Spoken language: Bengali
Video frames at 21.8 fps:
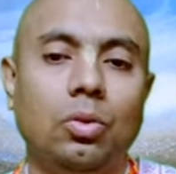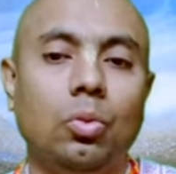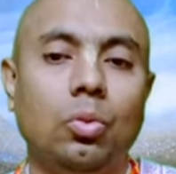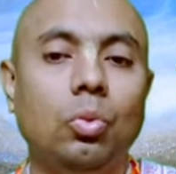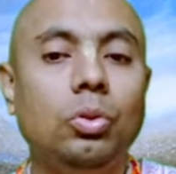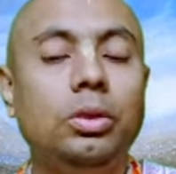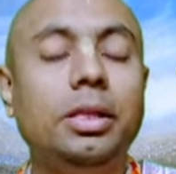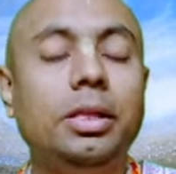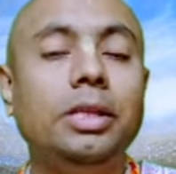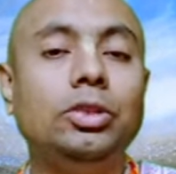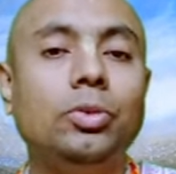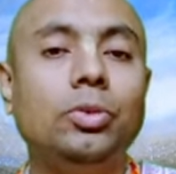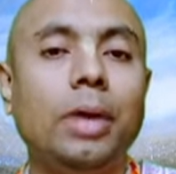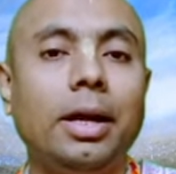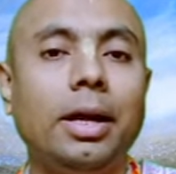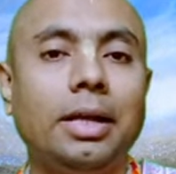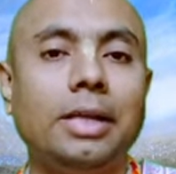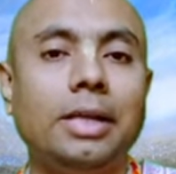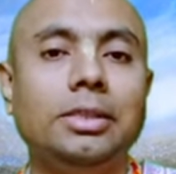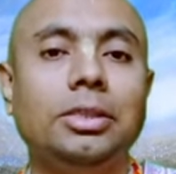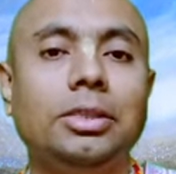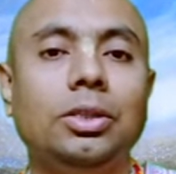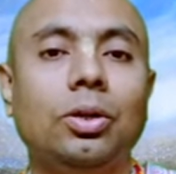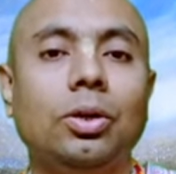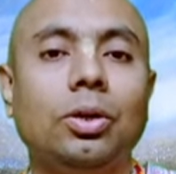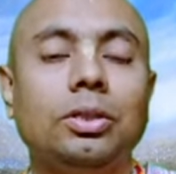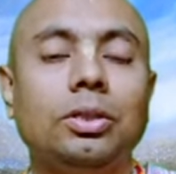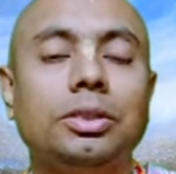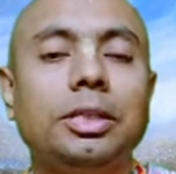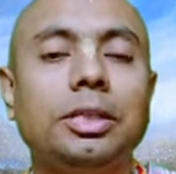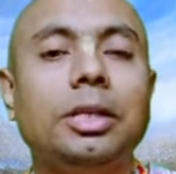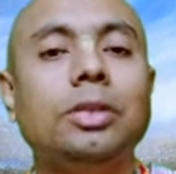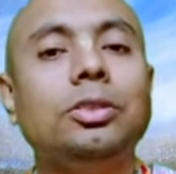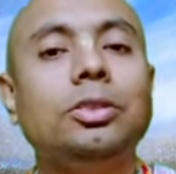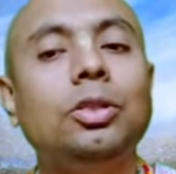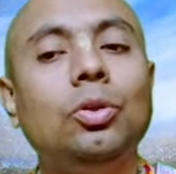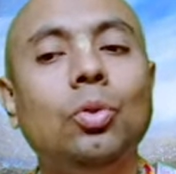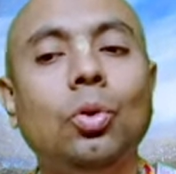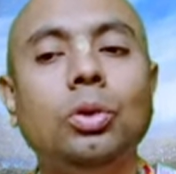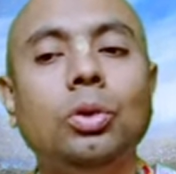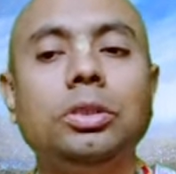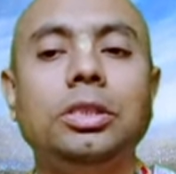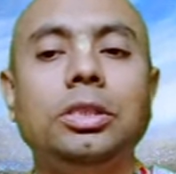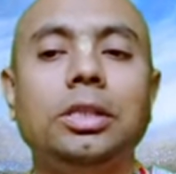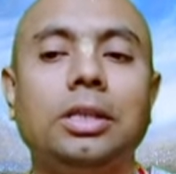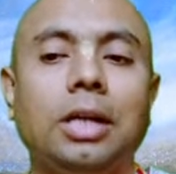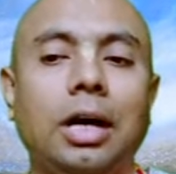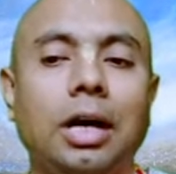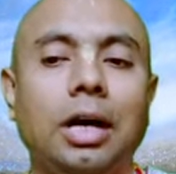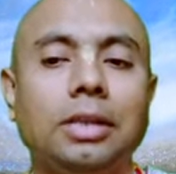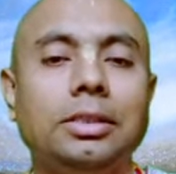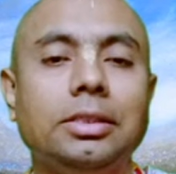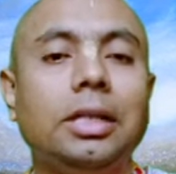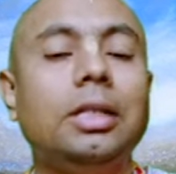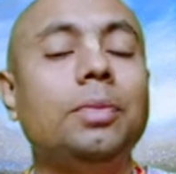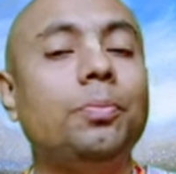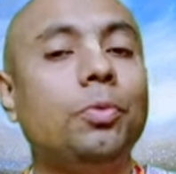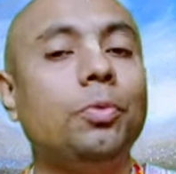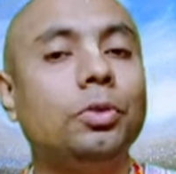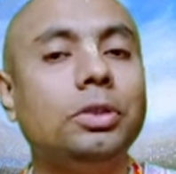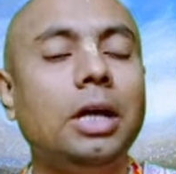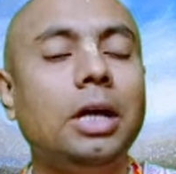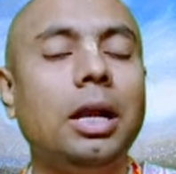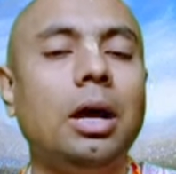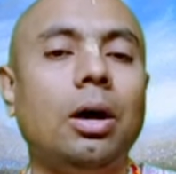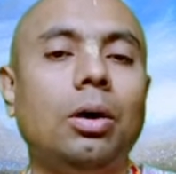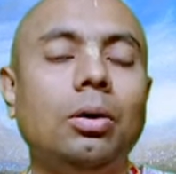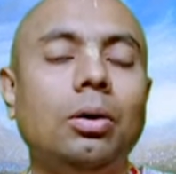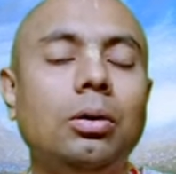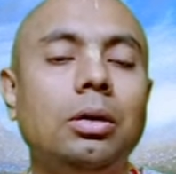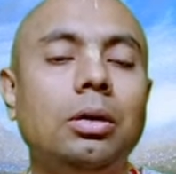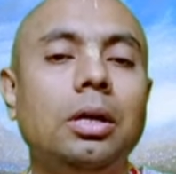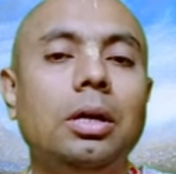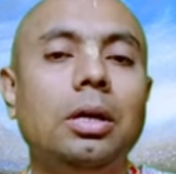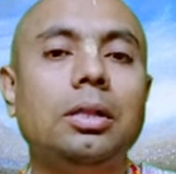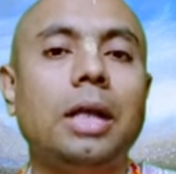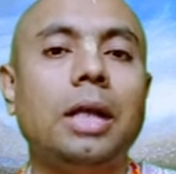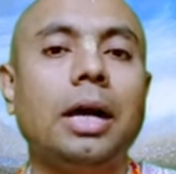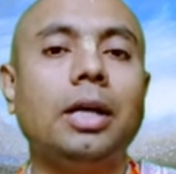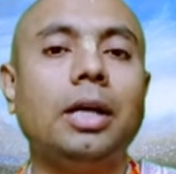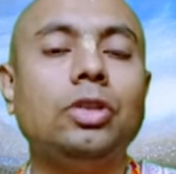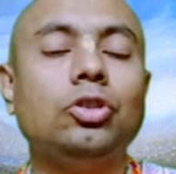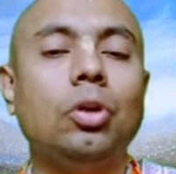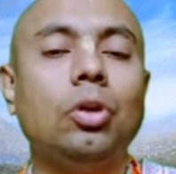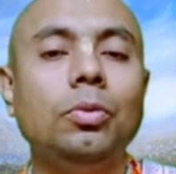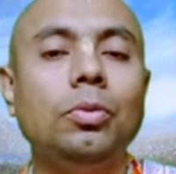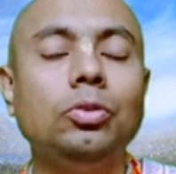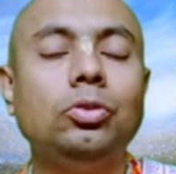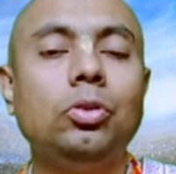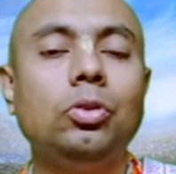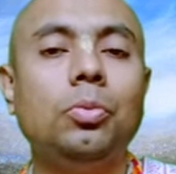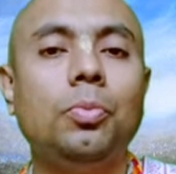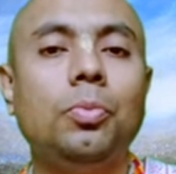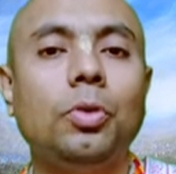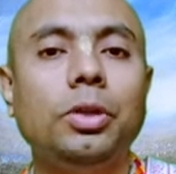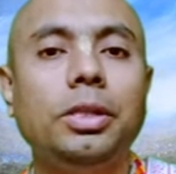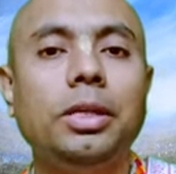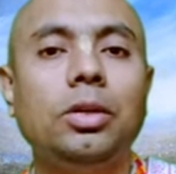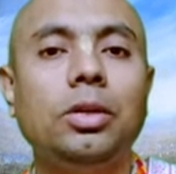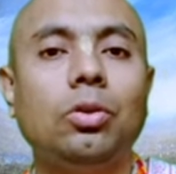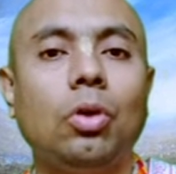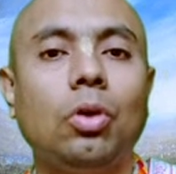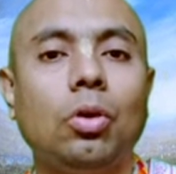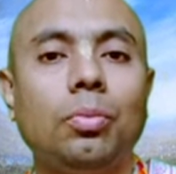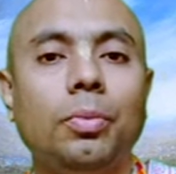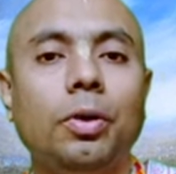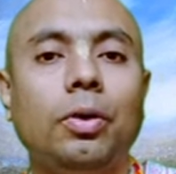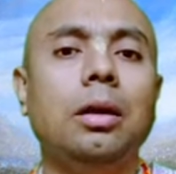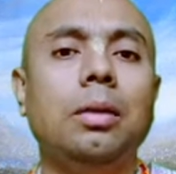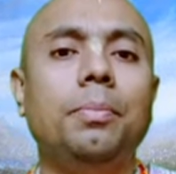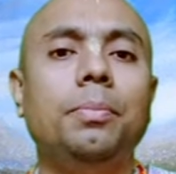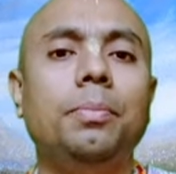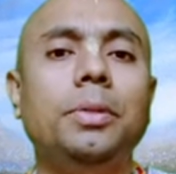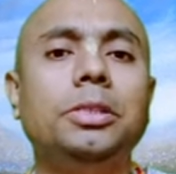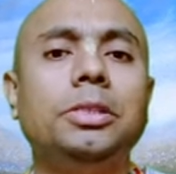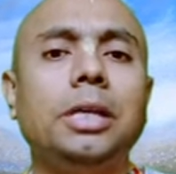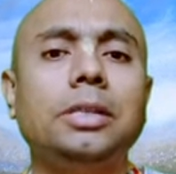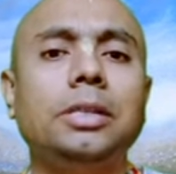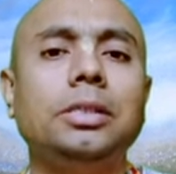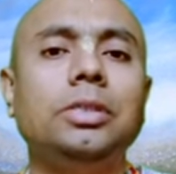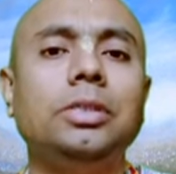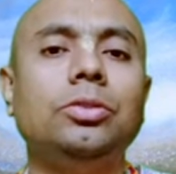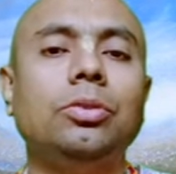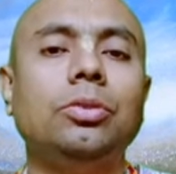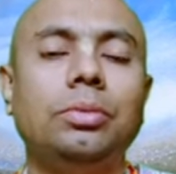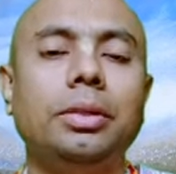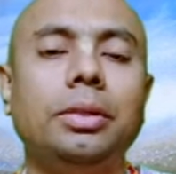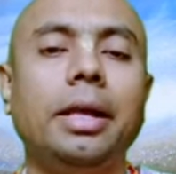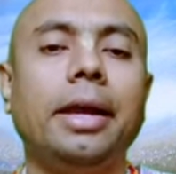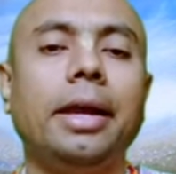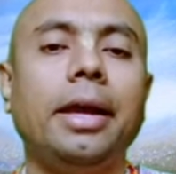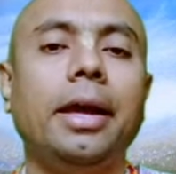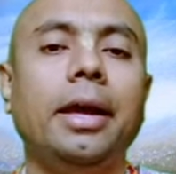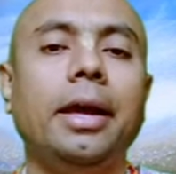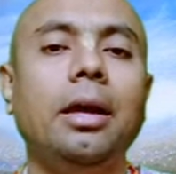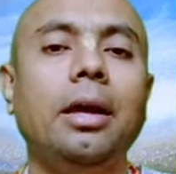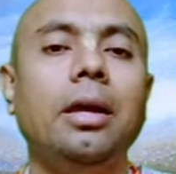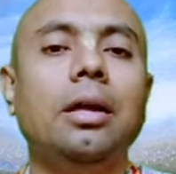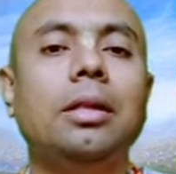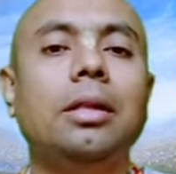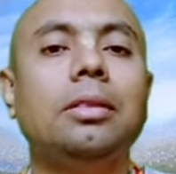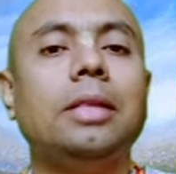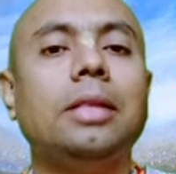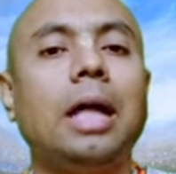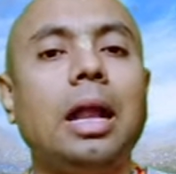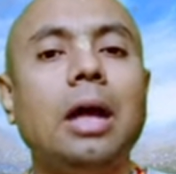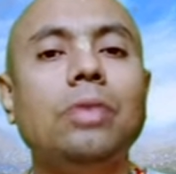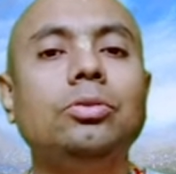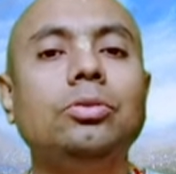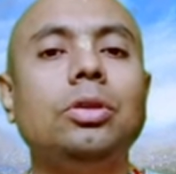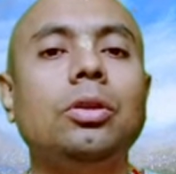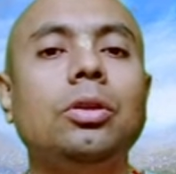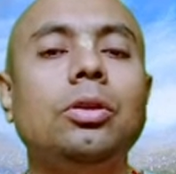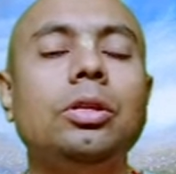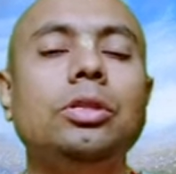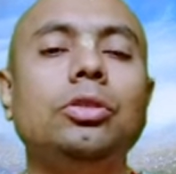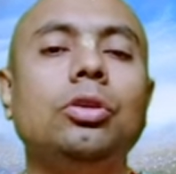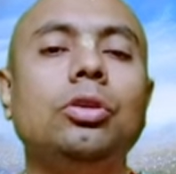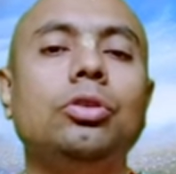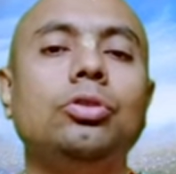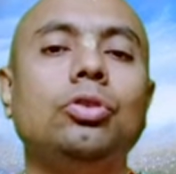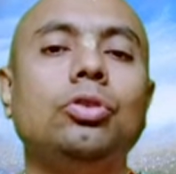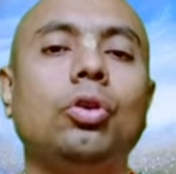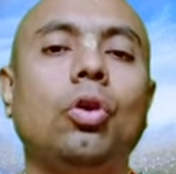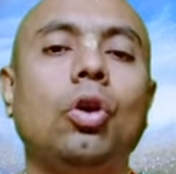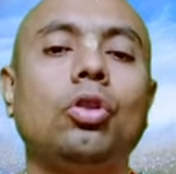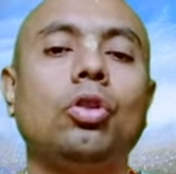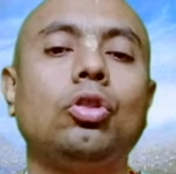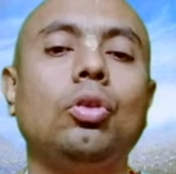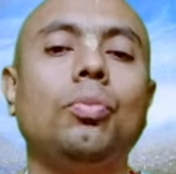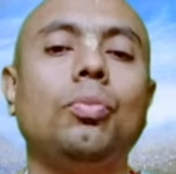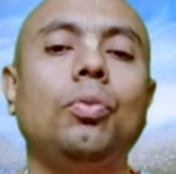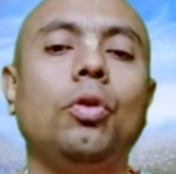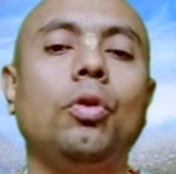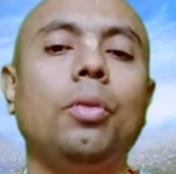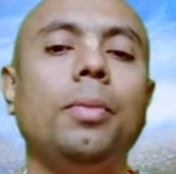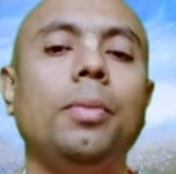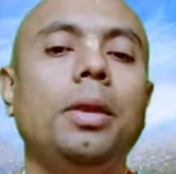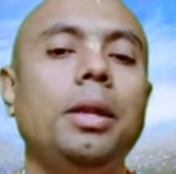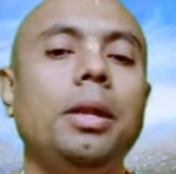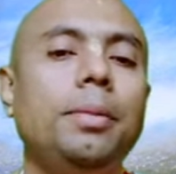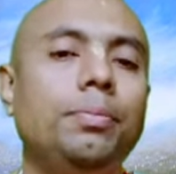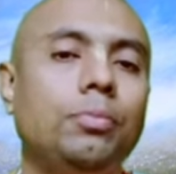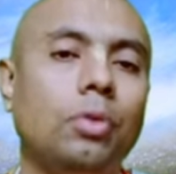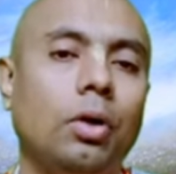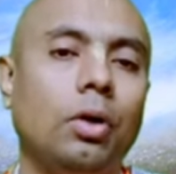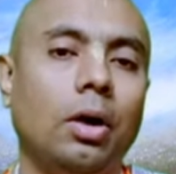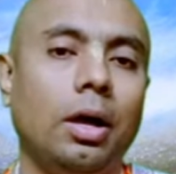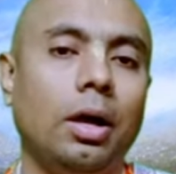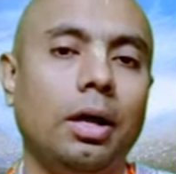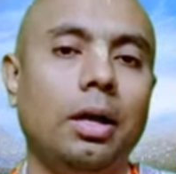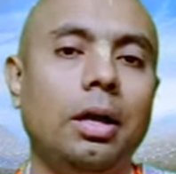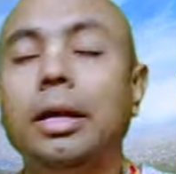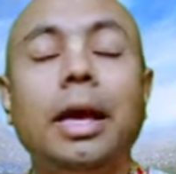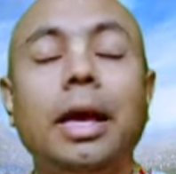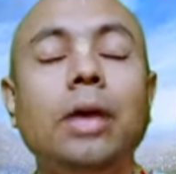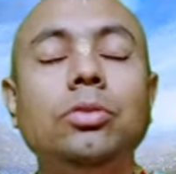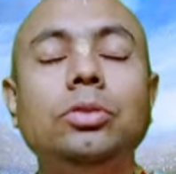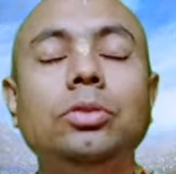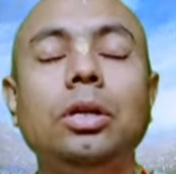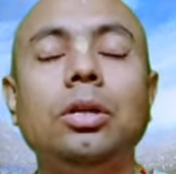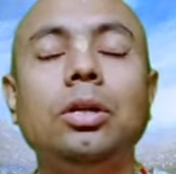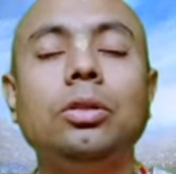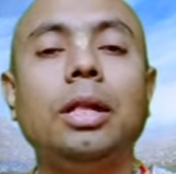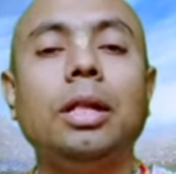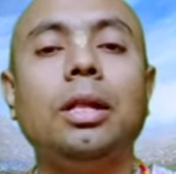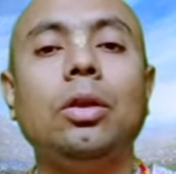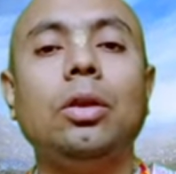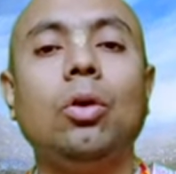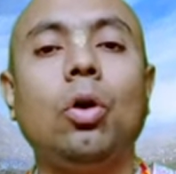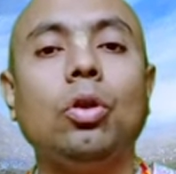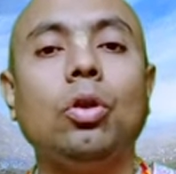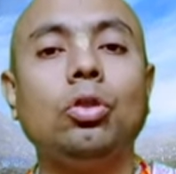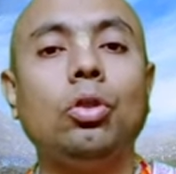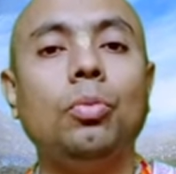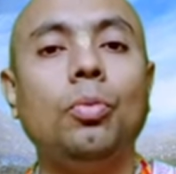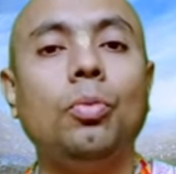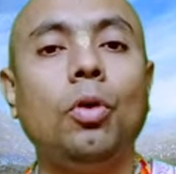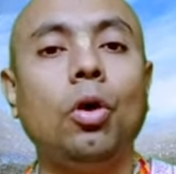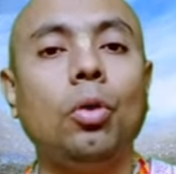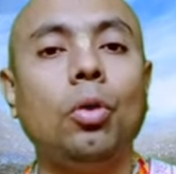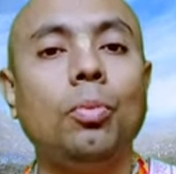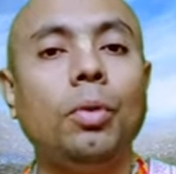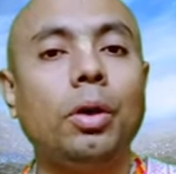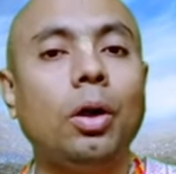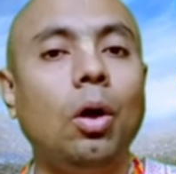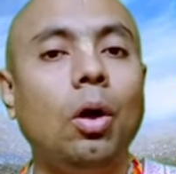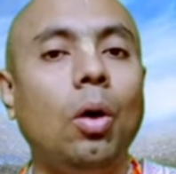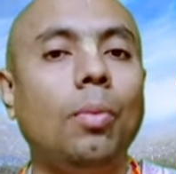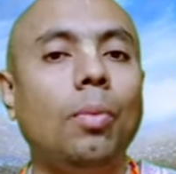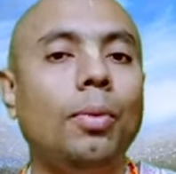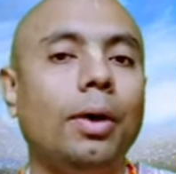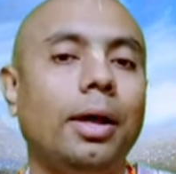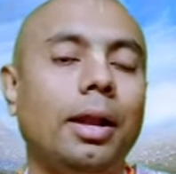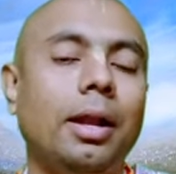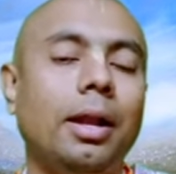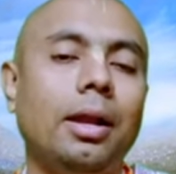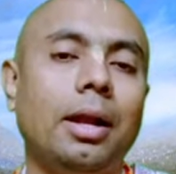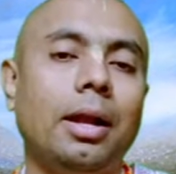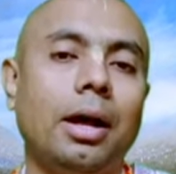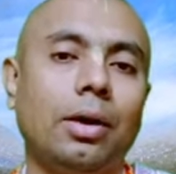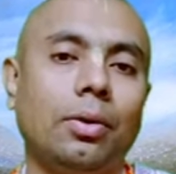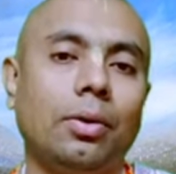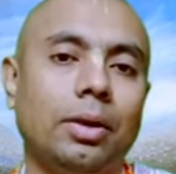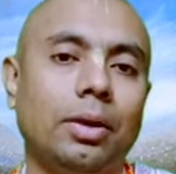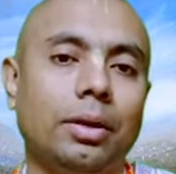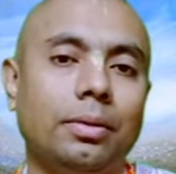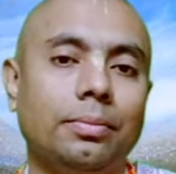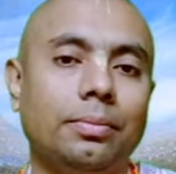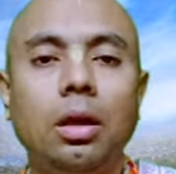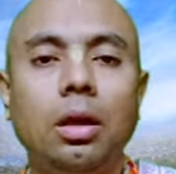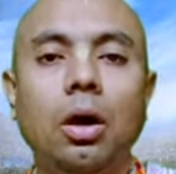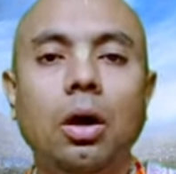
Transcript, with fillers: উদ্দেশ্য একটাই ছিল সেটা হচ্ছে লোকশিক্ষা যাতে প্রজারাও তাকে সমস্ত বৈদিক কর্মে বিশ্বাসী দেখে তারাও যেন নিজ নিজ কর্তব্য কর্মে লিপ্ত হয় কেউ যেন তাদের কর্তব্য কর্মকে অবহেলা না করে